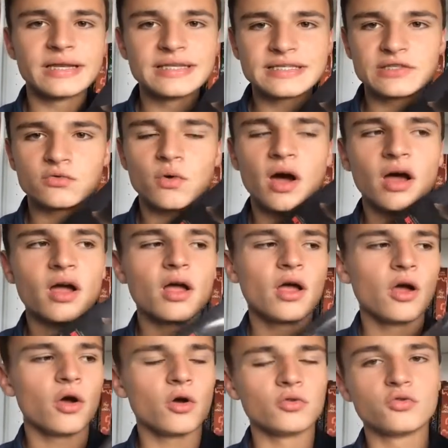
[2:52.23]
l'histoire
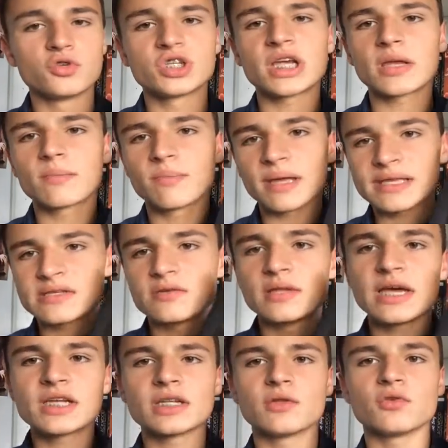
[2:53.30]
euh, de chaque
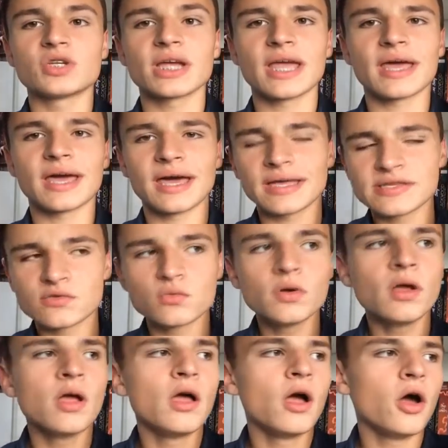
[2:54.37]
personnage et de chaque raison
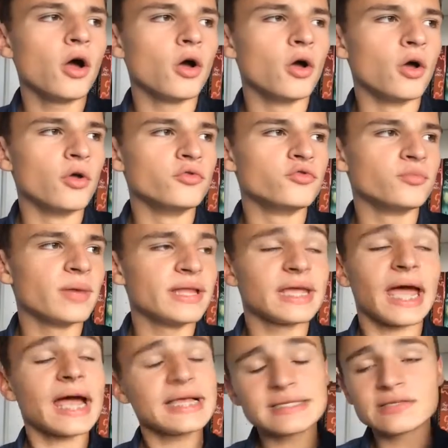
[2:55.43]
d'une
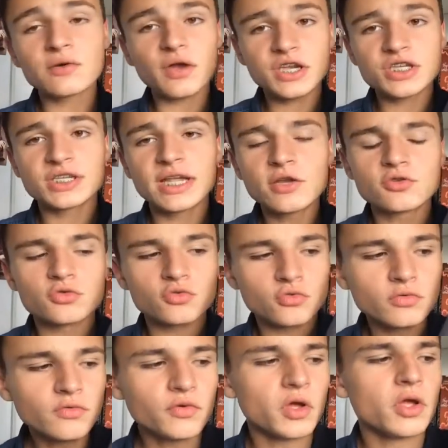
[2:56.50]
manière assez originale, je
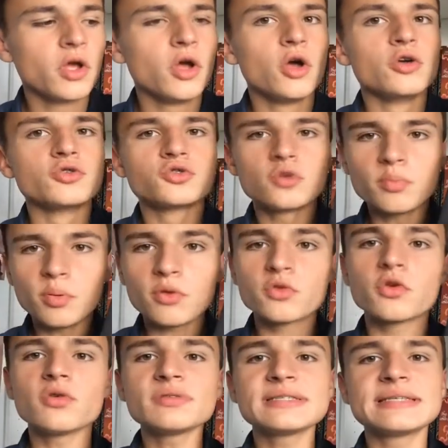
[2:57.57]
trouve.
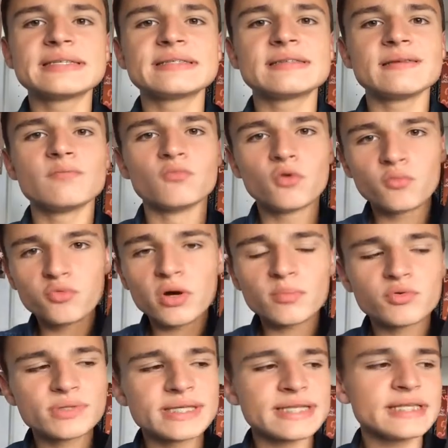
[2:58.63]
Cependant, si c'est mon point
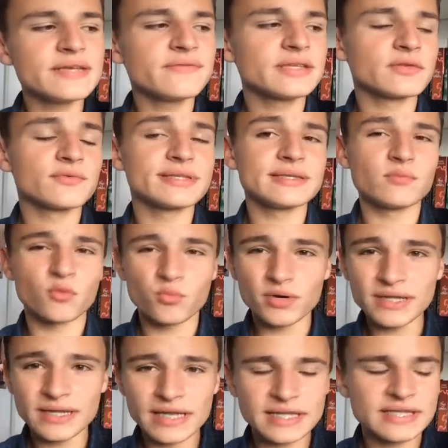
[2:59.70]
positif, c'est aussi mon
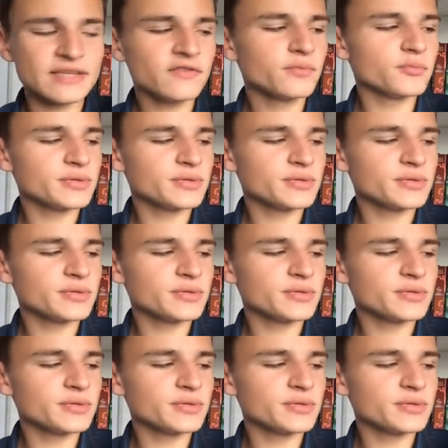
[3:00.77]
point négatif,